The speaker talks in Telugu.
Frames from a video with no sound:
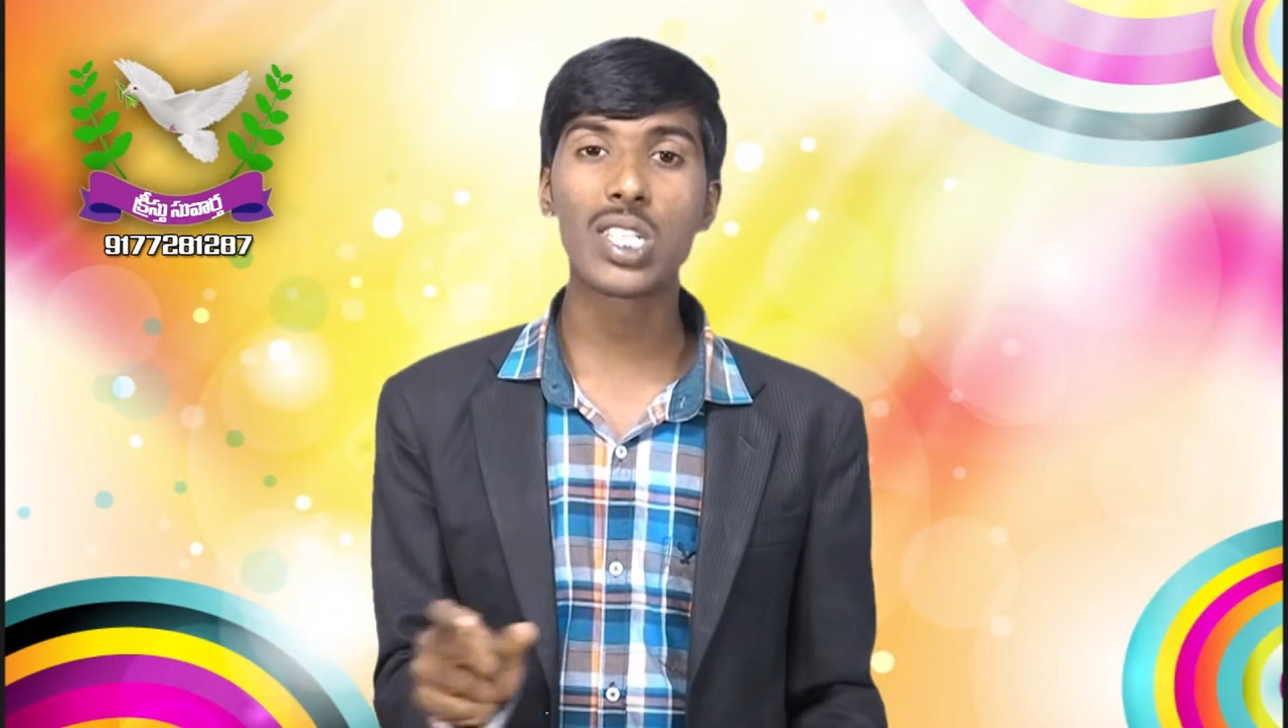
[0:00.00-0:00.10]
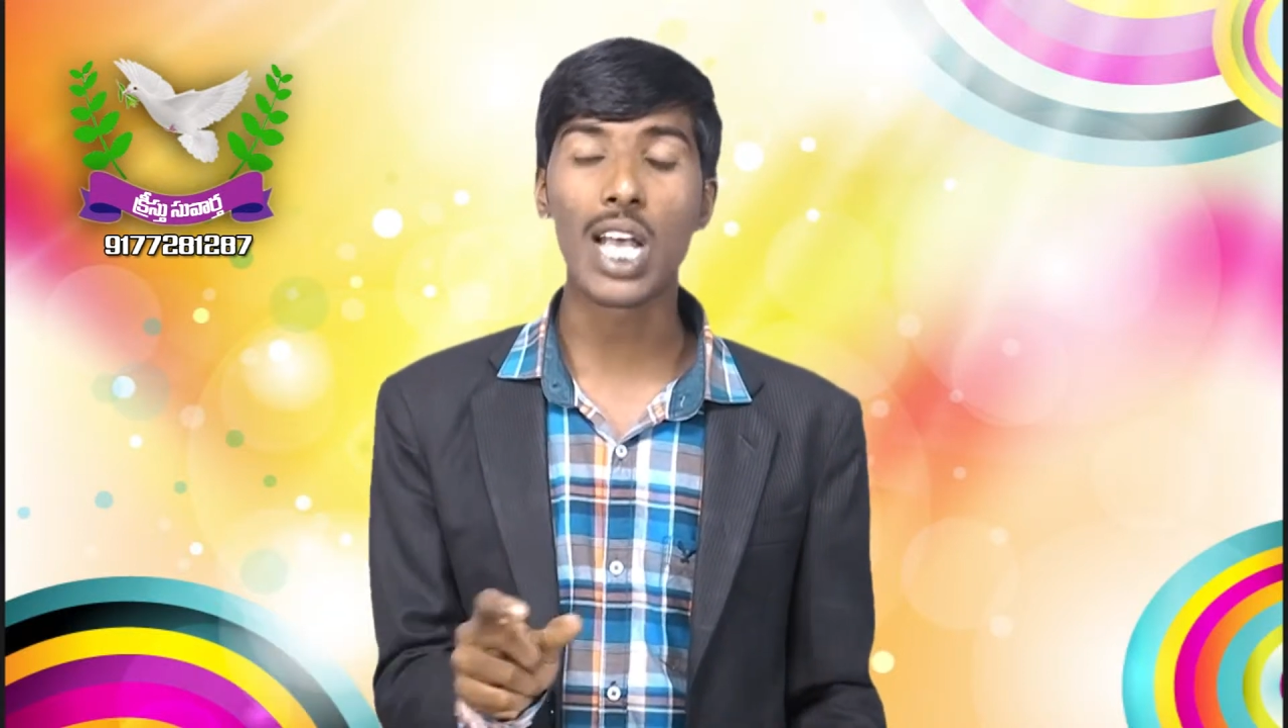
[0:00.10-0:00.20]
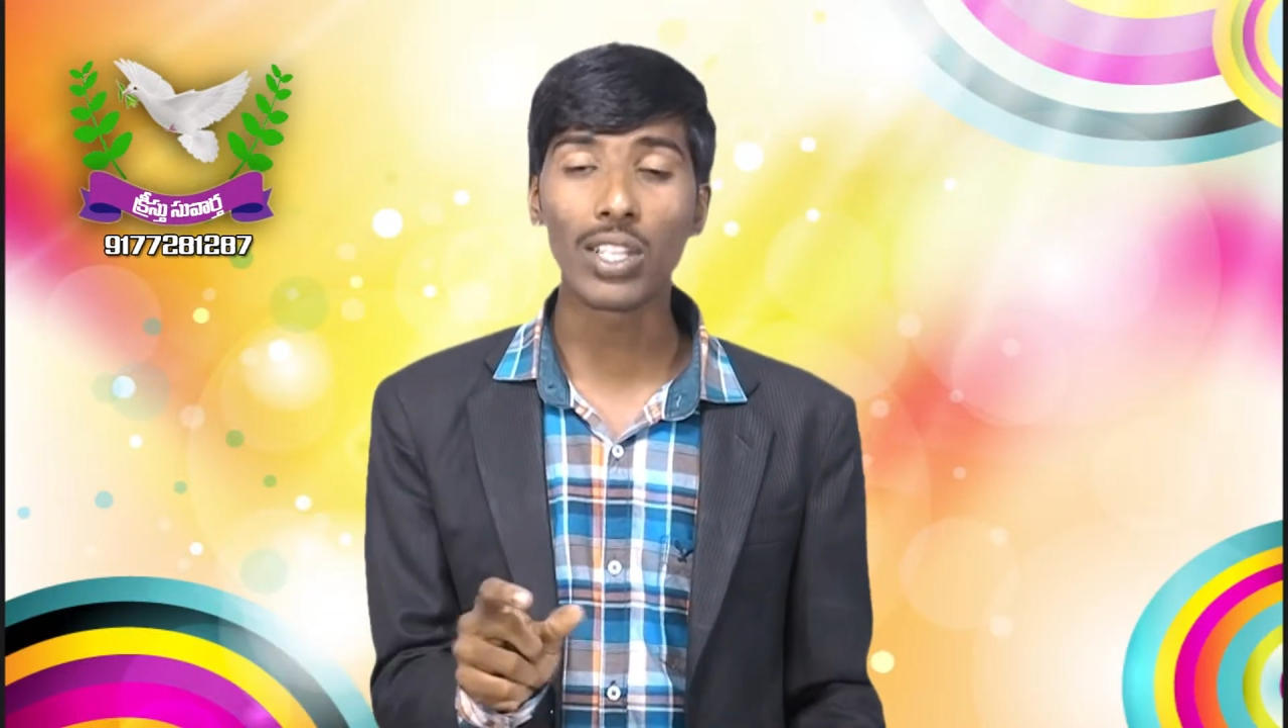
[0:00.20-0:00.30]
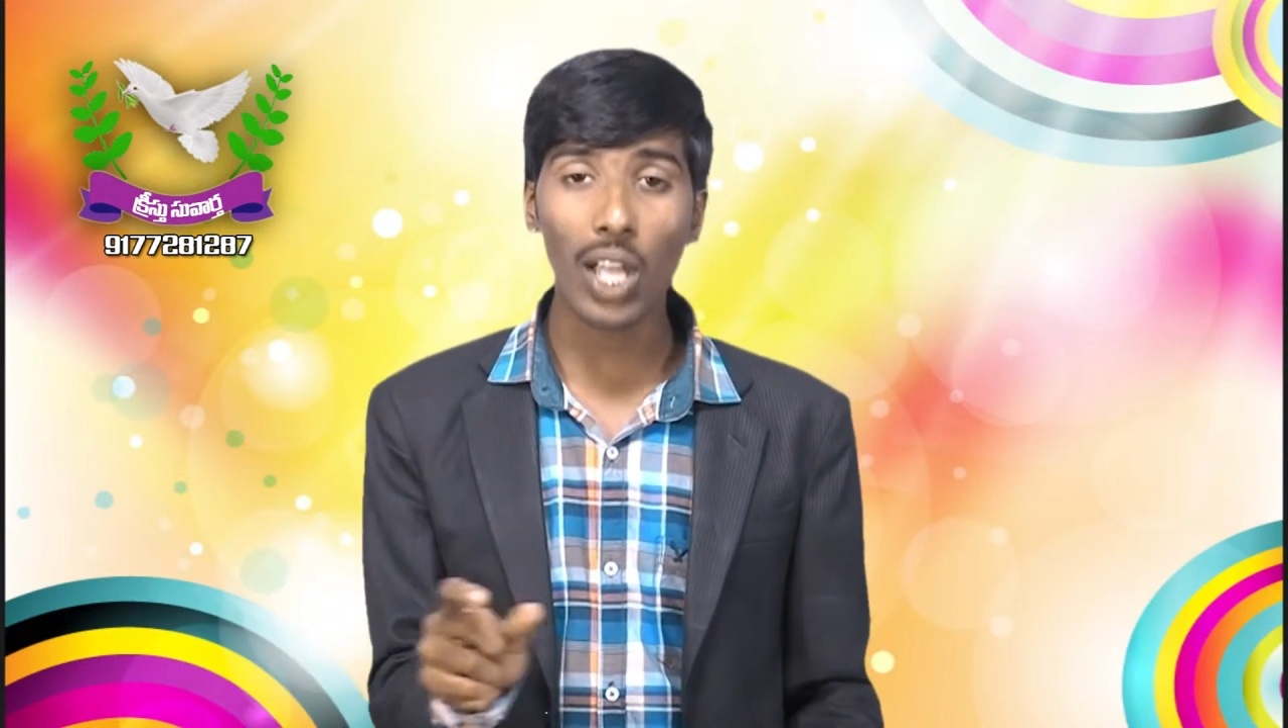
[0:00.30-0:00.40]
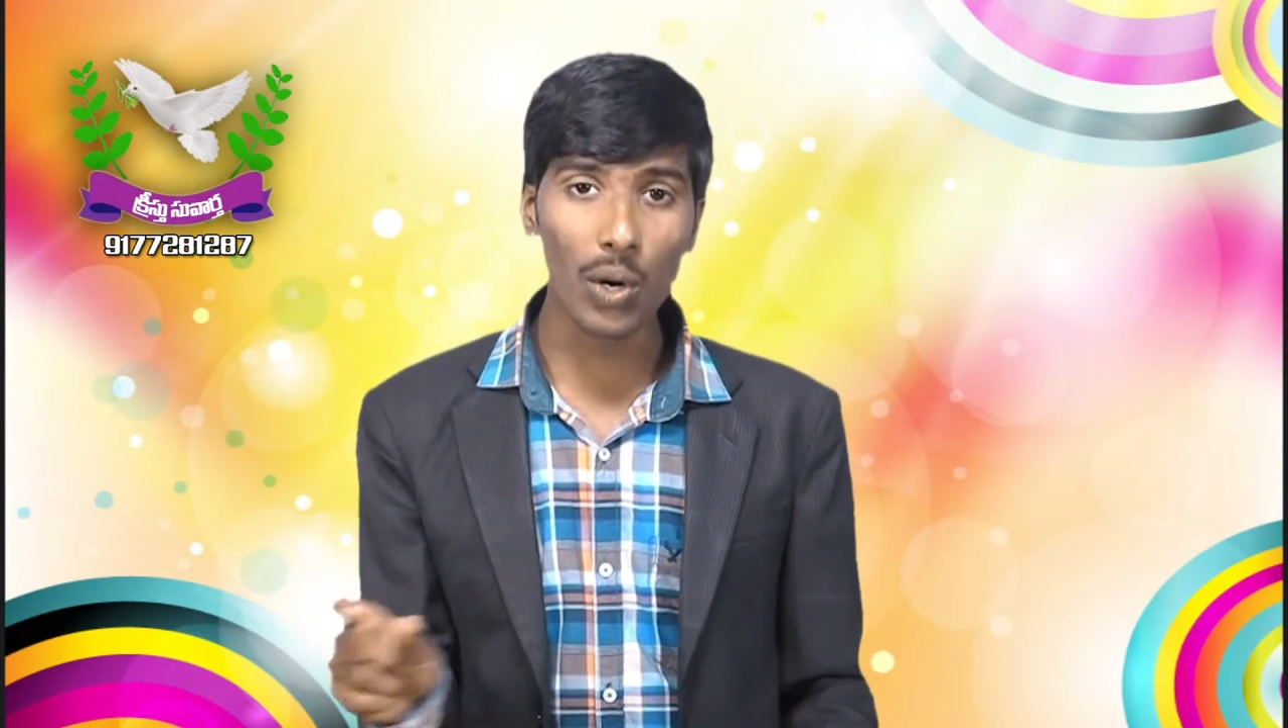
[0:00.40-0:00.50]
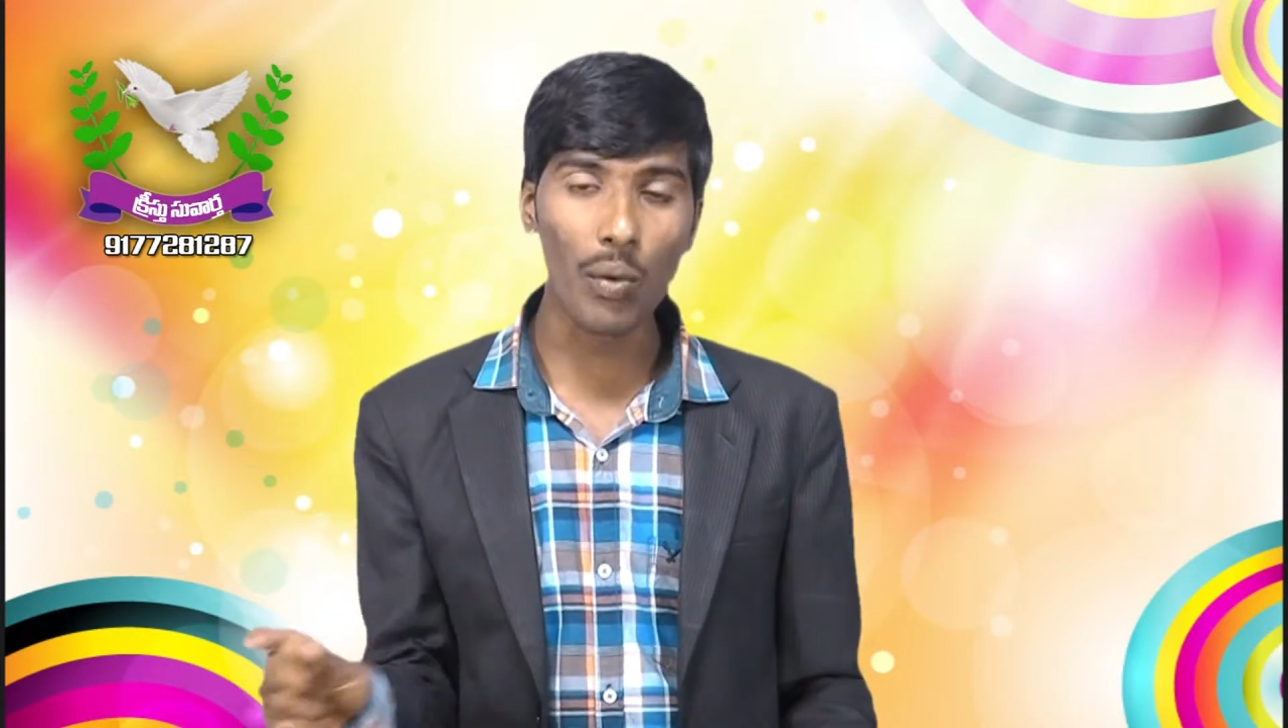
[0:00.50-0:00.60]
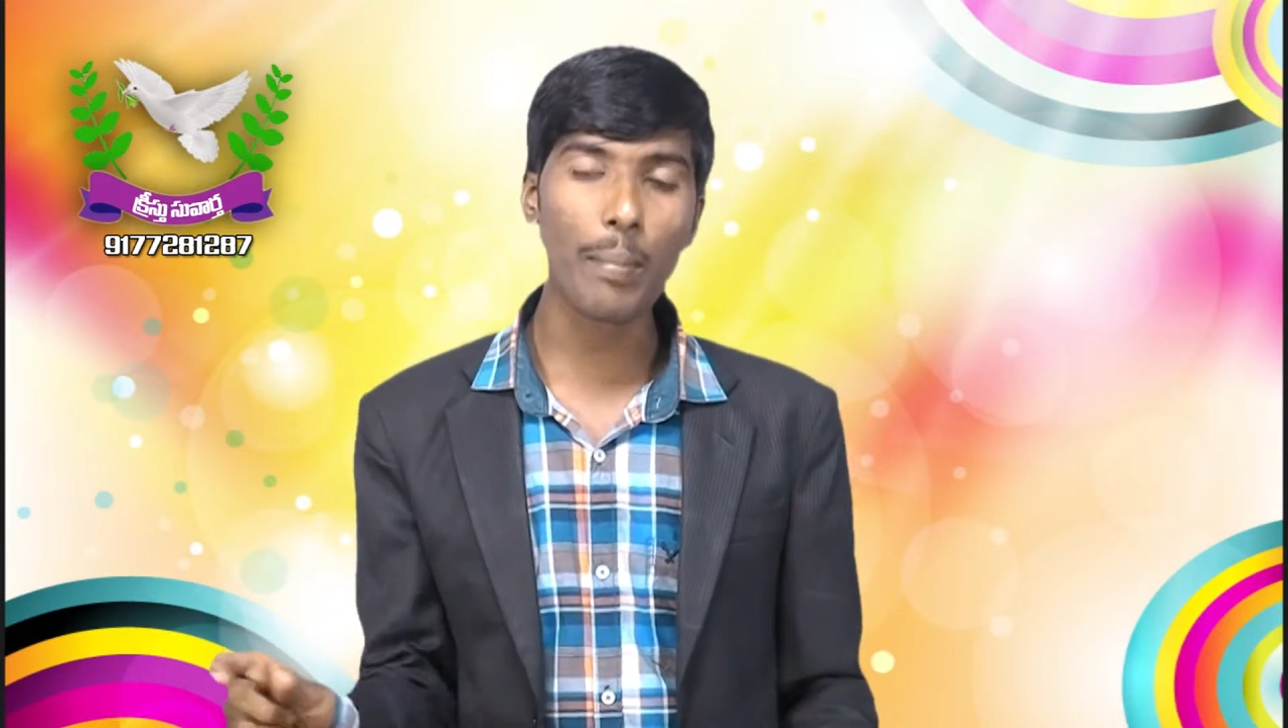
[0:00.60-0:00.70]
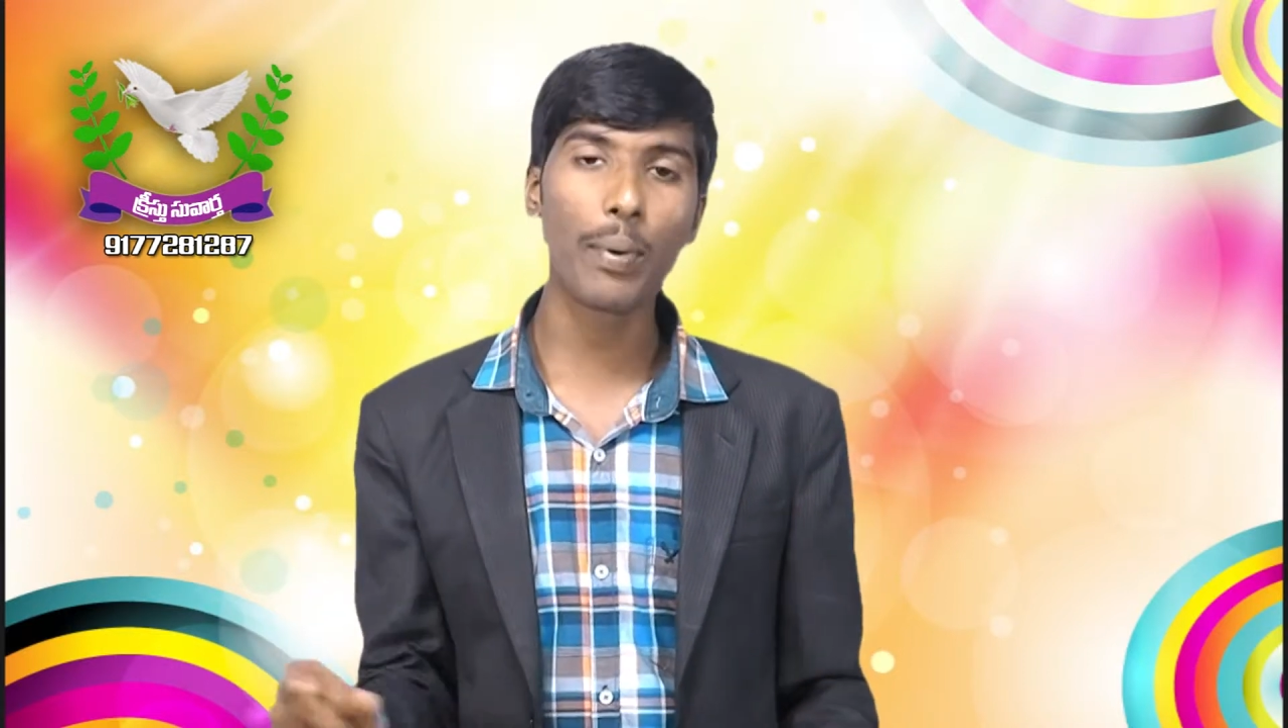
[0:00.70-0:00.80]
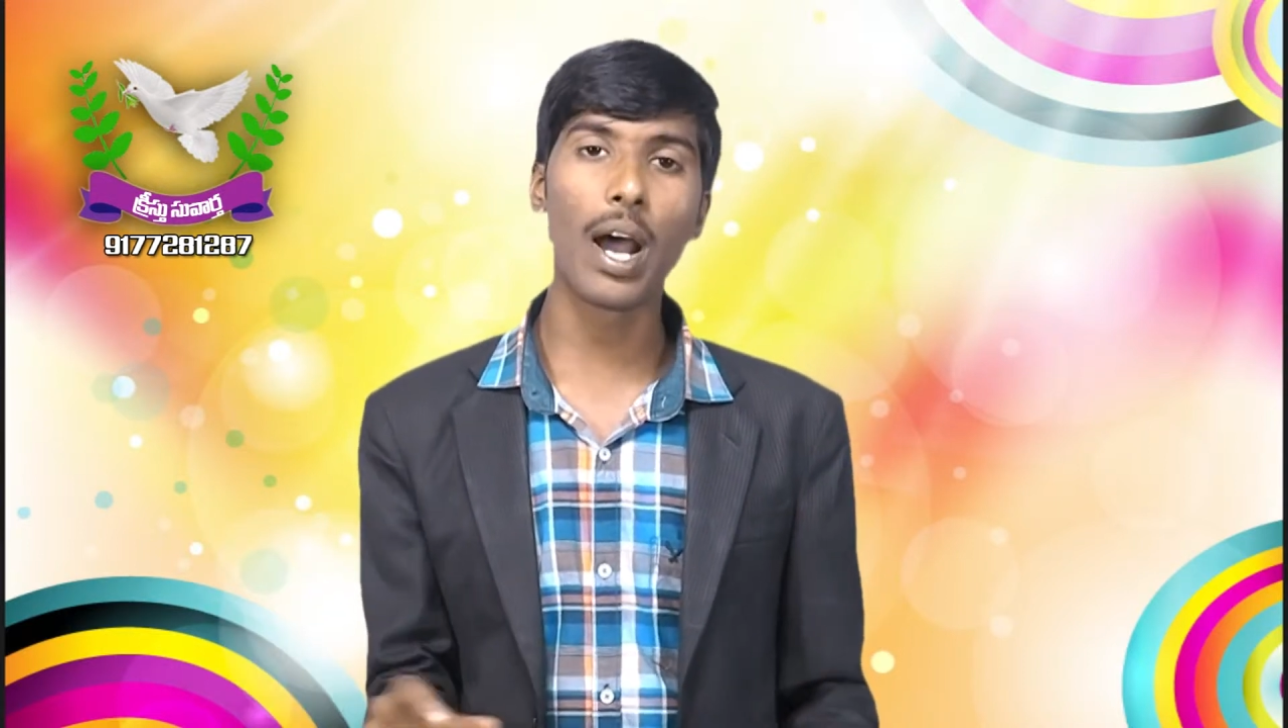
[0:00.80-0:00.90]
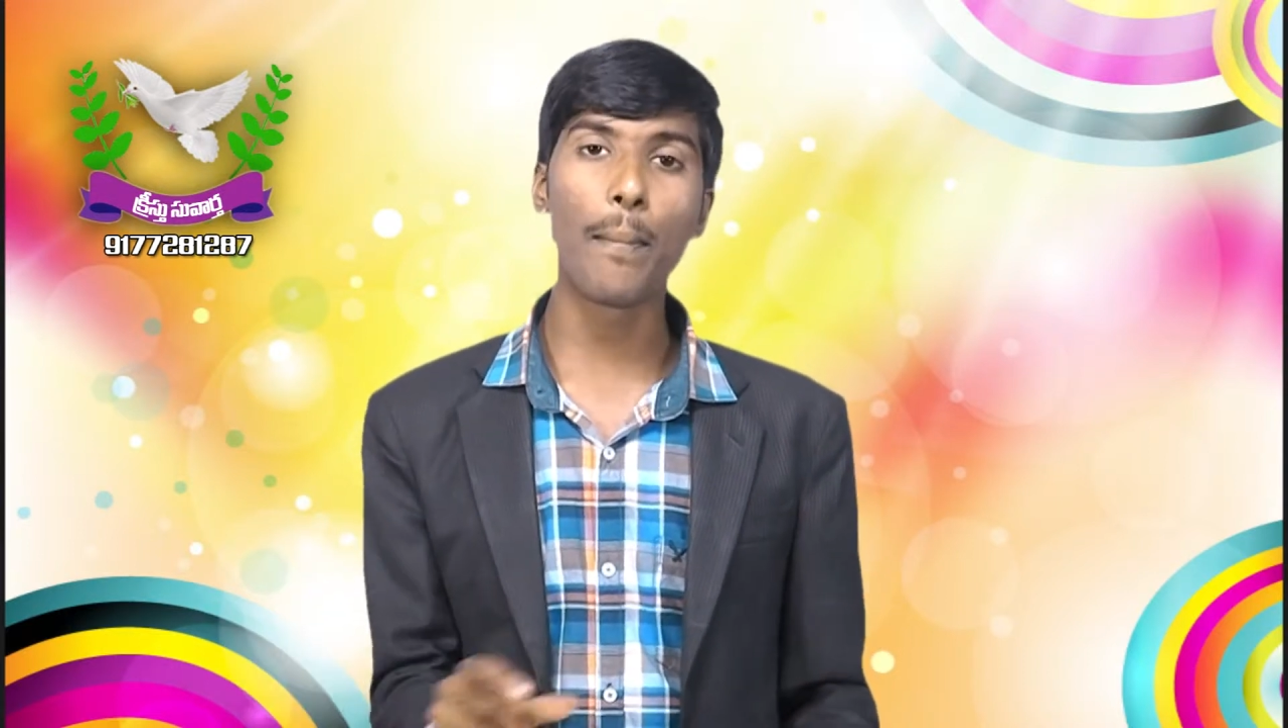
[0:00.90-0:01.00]
సాతాను
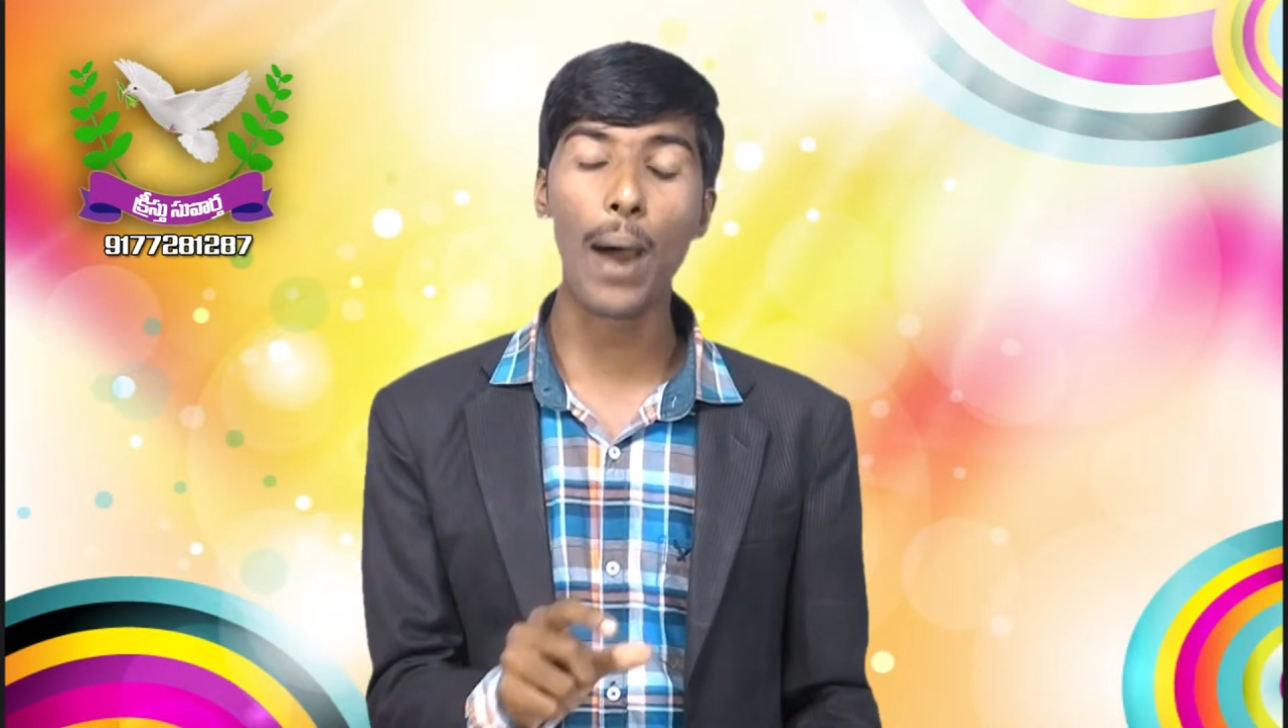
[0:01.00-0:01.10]
వైపుగా